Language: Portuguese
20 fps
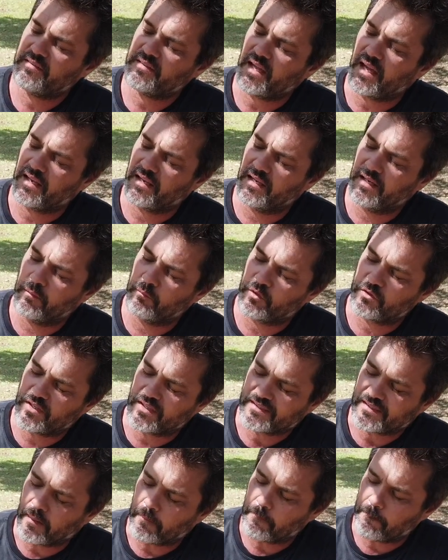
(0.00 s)
instalamos
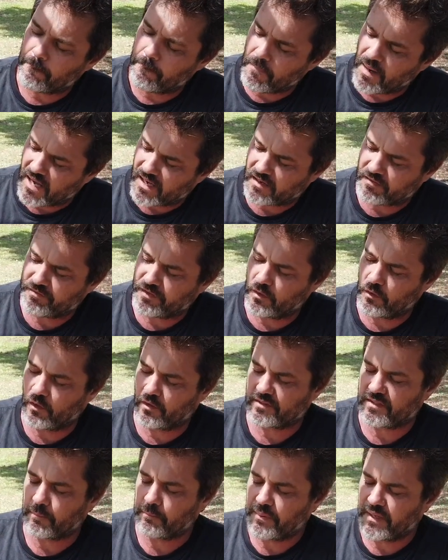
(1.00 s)
essa
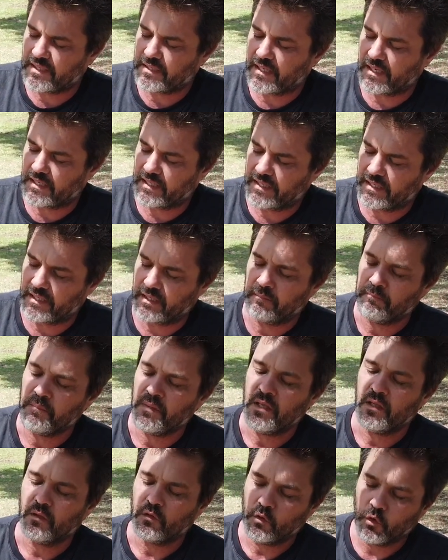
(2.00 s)
maravilhosa pedaleira
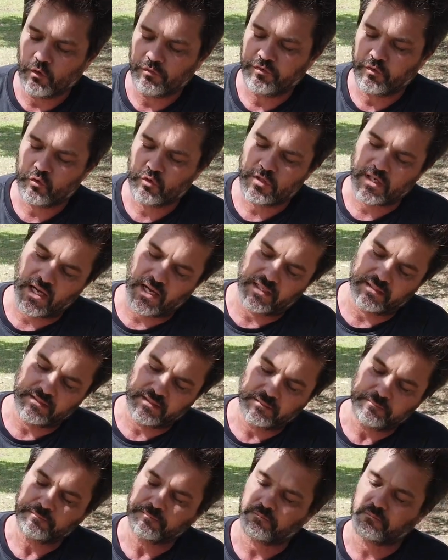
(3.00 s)
no
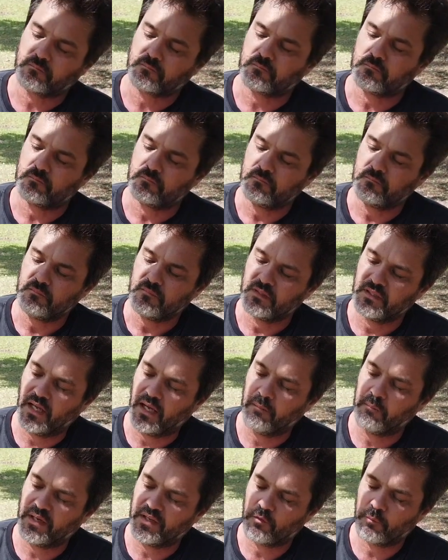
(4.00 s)
Fuscatia,
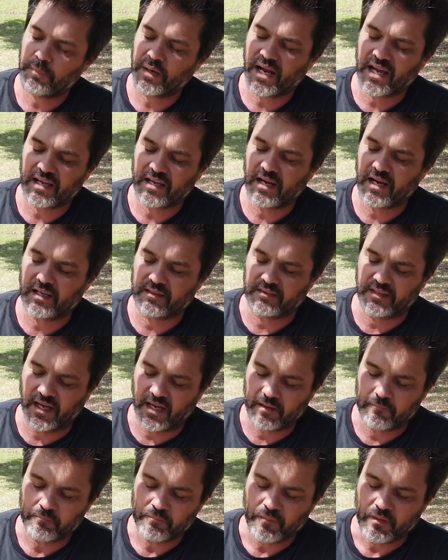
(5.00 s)
tá? Mas para
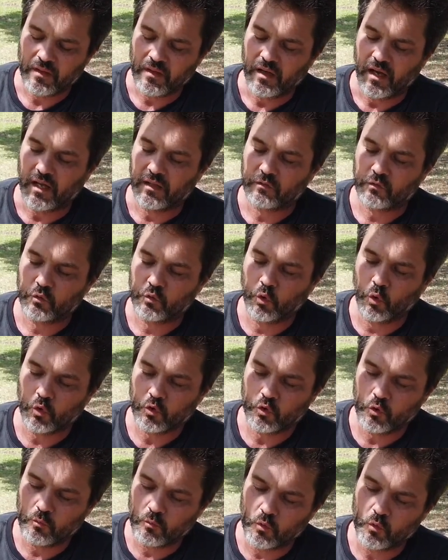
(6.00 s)
agradar a
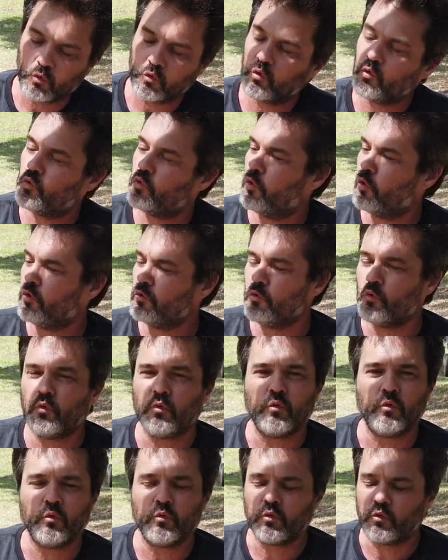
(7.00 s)
todo mundo,
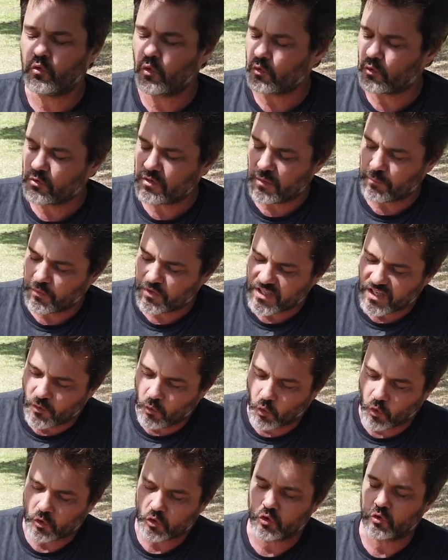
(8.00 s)
todo, todo tipo de
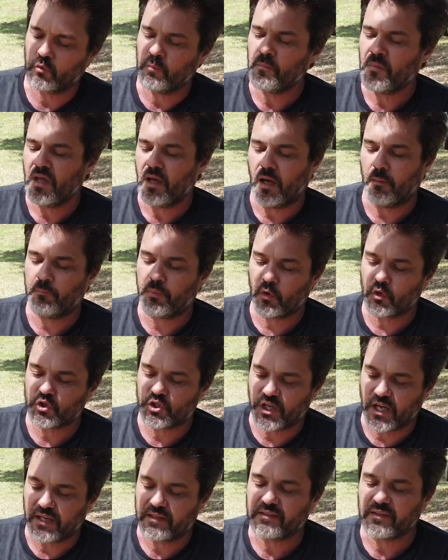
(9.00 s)
gosto, a
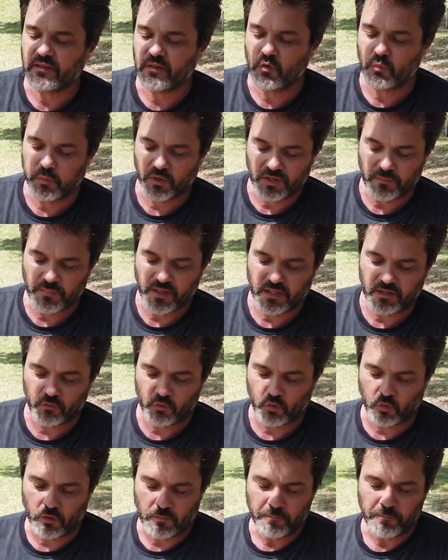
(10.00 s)
Projecta
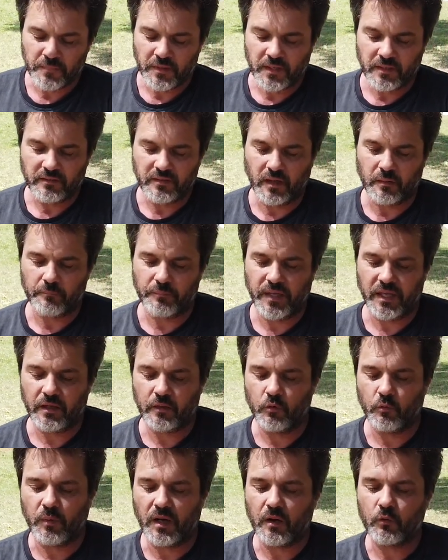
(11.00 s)
disponibilizou
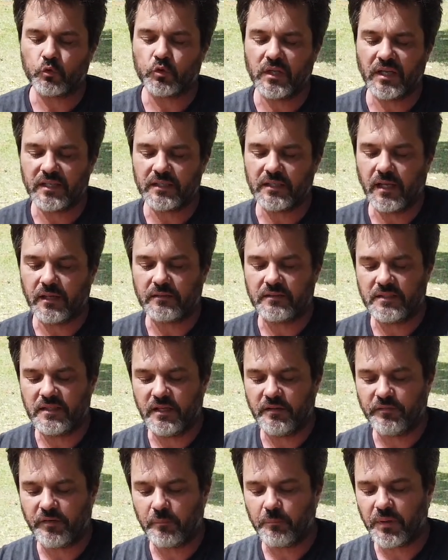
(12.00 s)
também uma
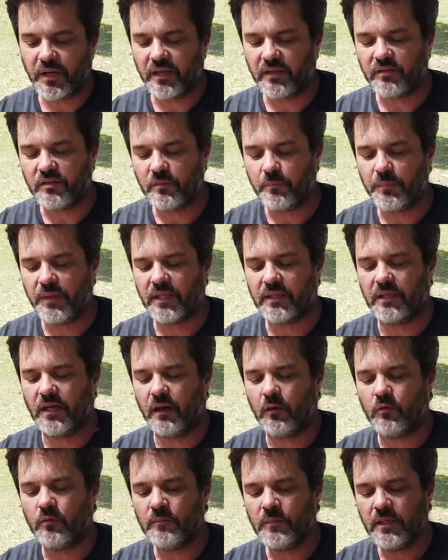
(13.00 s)
alternativa para esse
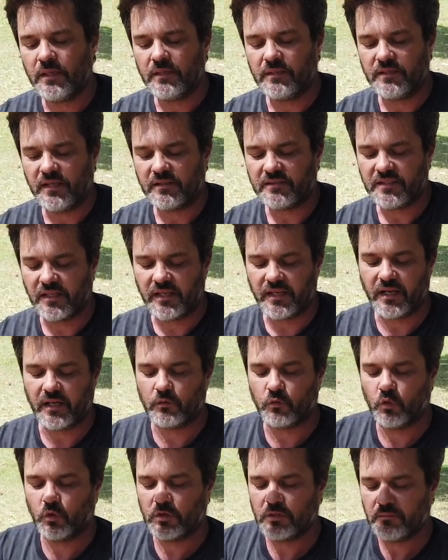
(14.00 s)
pedal de
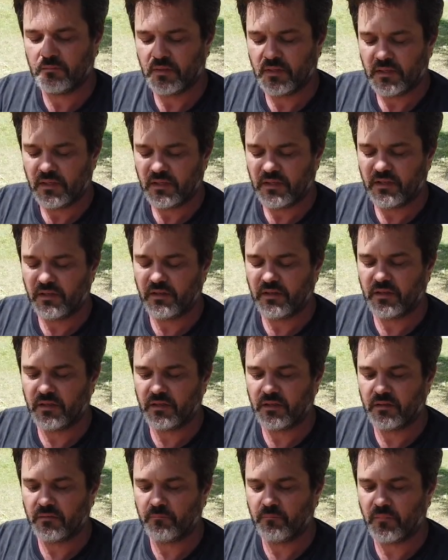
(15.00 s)
acelerador
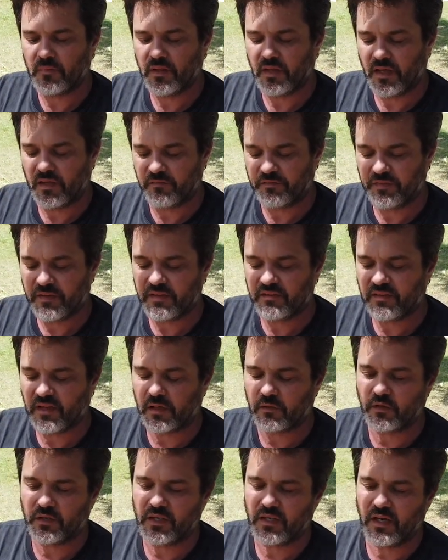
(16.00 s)
que é
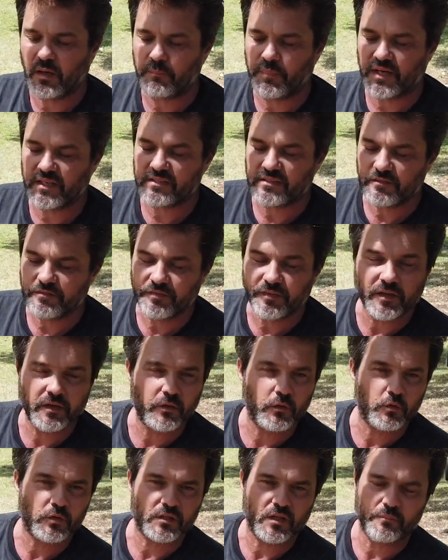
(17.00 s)
fixado aqui na parte
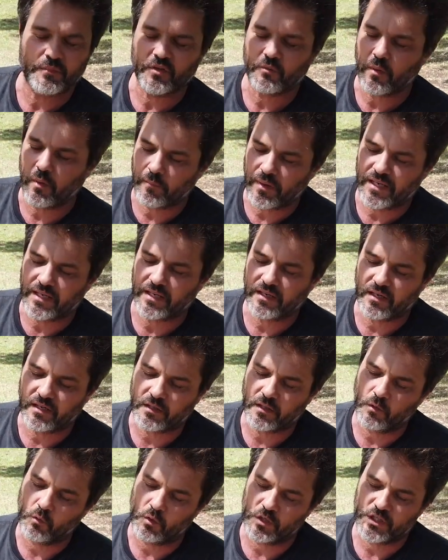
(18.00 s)
inferior, da mesma maneira
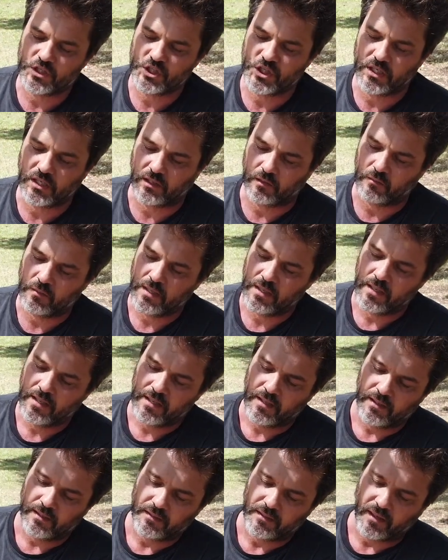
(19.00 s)
que o original.
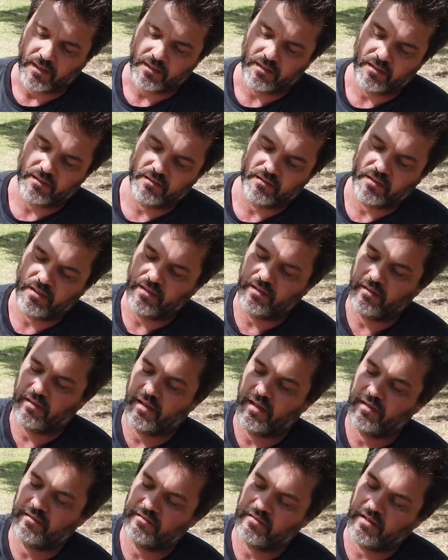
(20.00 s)
Tá?
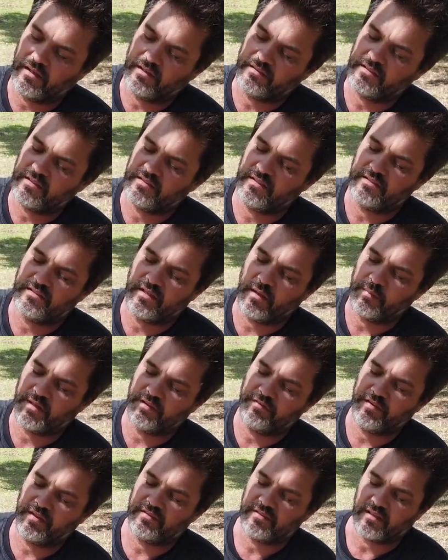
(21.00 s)
esse
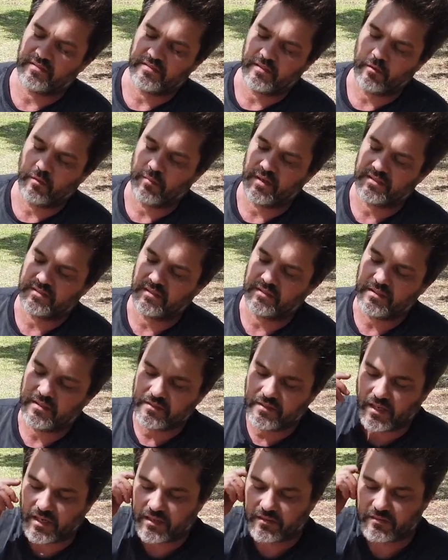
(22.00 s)
sistema de fixação é bastante
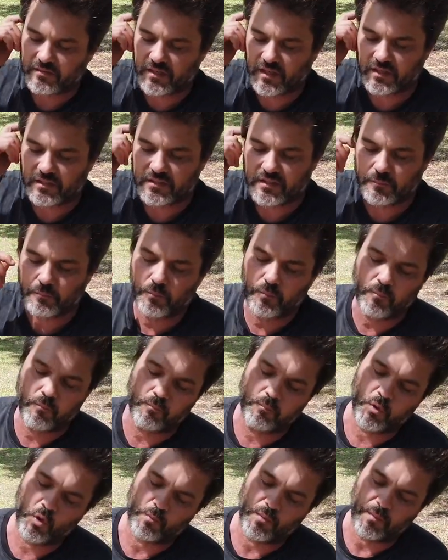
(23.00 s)
interessante
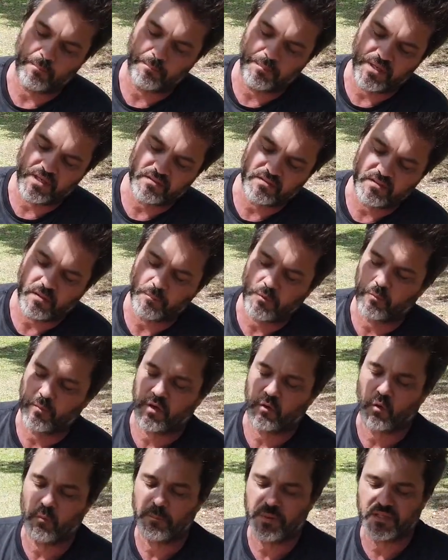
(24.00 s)
para uma pista, para
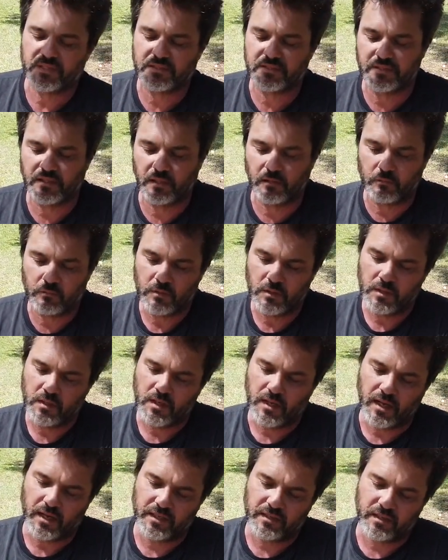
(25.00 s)
uma competição,
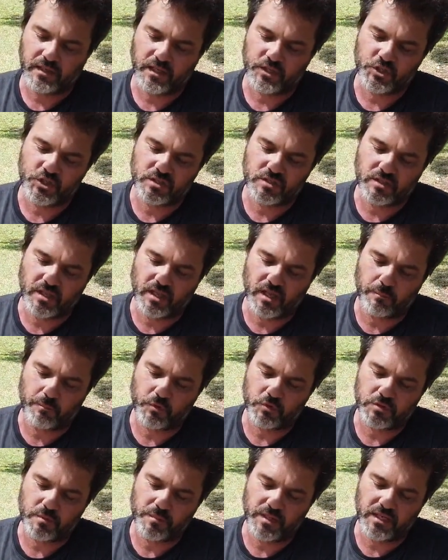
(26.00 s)
ainda que a gente tenha a
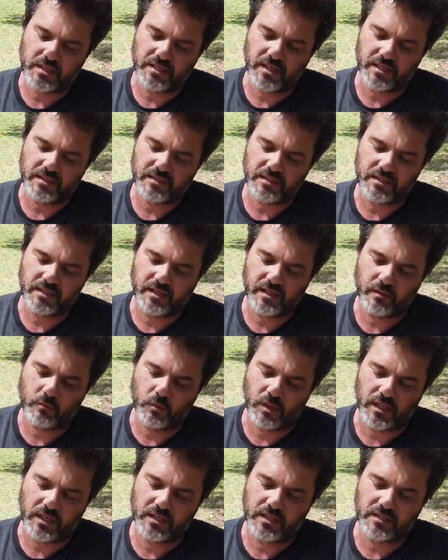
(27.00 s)
possibilidade de
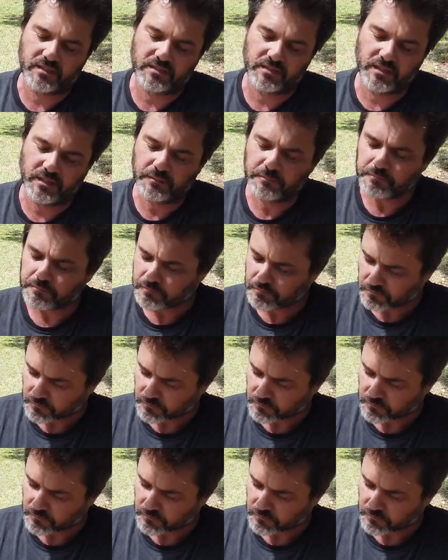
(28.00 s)
regular ele assim,